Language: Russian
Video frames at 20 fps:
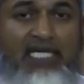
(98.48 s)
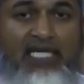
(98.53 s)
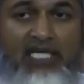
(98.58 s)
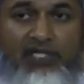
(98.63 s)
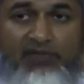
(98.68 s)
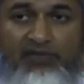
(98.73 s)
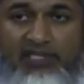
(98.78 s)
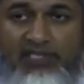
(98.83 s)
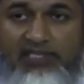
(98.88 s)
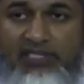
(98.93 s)

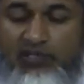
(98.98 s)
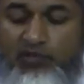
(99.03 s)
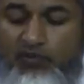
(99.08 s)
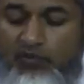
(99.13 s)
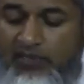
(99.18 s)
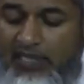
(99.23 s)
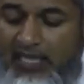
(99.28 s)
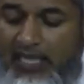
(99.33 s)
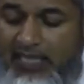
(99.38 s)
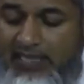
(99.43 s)
Читал
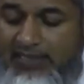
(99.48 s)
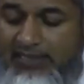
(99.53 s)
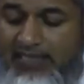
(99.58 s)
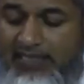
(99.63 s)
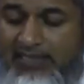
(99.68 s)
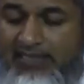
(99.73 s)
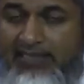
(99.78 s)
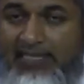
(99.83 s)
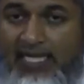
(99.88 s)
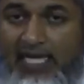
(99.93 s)
сунну,
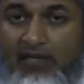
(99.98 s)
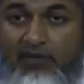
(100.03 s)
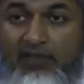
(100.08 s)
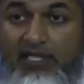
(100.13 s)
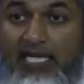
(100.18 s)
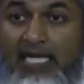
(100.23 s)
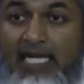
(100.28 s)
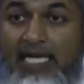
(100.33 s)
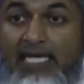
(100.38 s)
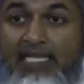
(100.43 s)
садился
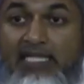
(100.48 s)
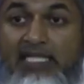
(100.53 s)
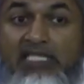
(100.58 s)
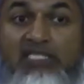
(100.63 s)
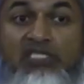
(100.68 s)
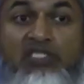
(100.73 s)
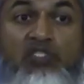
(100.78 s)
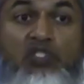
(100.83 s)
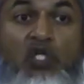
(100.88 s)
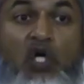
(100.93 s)
и
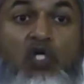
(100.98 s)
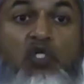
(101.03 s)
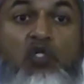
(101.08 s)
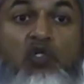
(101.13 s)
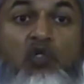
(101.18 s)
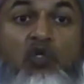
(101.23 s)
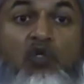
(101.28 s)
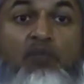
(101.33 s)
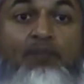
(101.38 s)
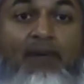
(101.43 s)
не
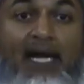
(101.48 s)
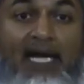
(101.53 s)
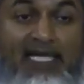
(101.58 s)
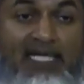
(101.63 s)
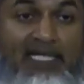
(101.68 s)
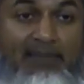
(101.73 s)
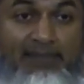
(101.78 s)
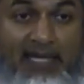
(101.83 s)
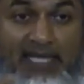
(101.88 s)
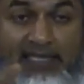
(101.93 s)
оглядывался.
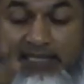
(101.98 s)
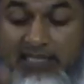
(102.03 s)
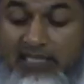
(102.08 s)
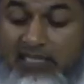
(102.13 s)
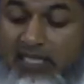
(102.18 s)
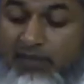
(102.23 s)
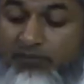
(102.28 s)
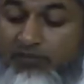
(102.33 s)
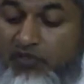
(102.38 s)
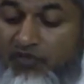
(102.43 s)
То есть он не
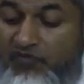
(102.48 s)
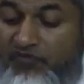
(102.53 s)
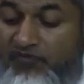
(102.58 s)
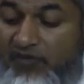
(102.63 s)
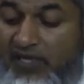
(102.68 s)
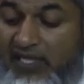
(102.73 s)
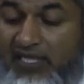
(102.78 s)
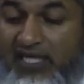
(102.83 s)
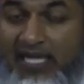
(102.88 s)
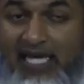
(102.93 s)
видел тех,
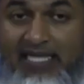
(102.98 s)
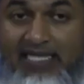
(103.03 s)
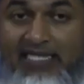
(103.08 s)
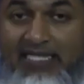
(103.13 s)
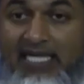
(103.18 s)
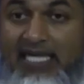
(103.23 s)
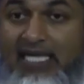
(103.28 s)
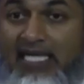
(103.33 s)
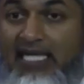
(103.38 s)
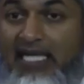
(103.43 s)
кто пришел
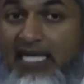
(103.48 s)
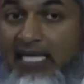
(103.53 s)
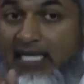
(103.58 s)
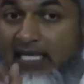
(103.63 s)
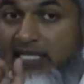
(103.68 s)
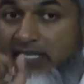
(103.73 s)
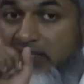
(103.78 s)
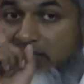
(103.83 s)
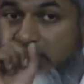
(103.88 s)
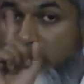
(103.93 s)
на намаз,
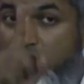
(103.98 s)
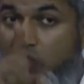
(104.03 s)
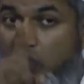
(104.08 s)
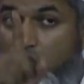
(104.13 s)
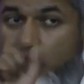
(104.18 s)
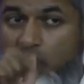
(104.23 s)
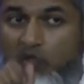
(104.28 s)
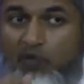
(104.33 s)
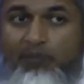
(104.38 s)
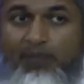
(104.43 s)
тех, кто
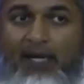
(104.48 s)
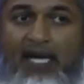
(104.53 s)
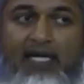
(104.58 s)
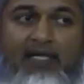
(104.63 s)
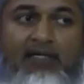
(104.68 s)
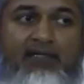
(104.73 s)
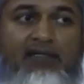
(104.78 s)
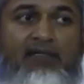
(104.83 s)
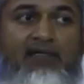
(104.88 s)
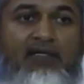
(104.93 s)
не пришел.